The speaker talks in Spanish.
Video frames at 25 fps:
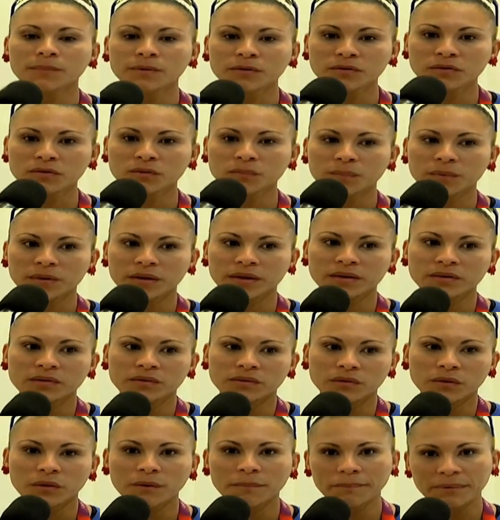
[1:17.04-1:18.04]
Por
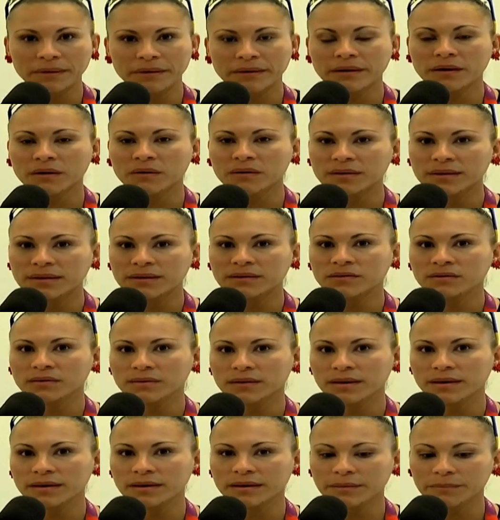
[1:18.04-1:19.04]
supuesto, rompí récord
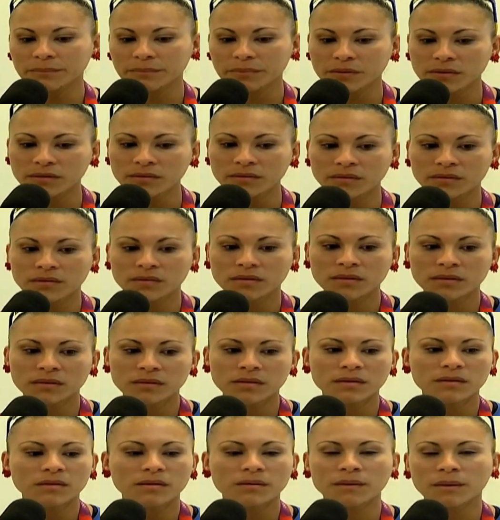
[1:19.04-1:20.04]
nacional en envión
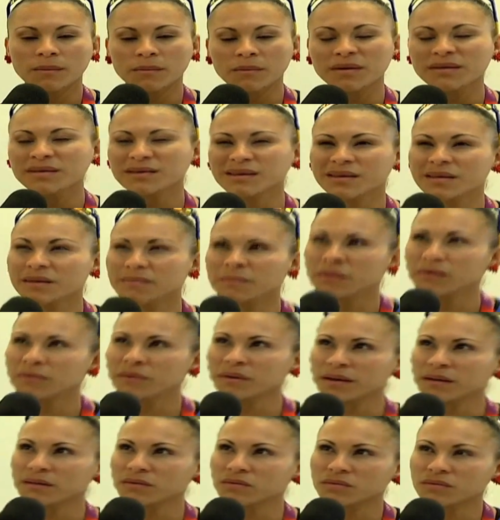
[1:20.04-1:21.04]
y vamos a seguir
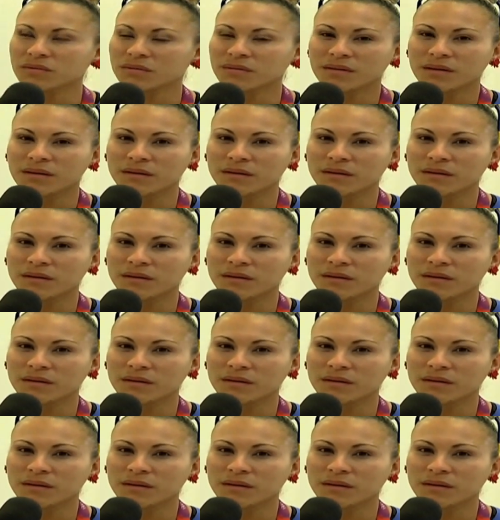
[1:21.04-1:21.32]
mejorando.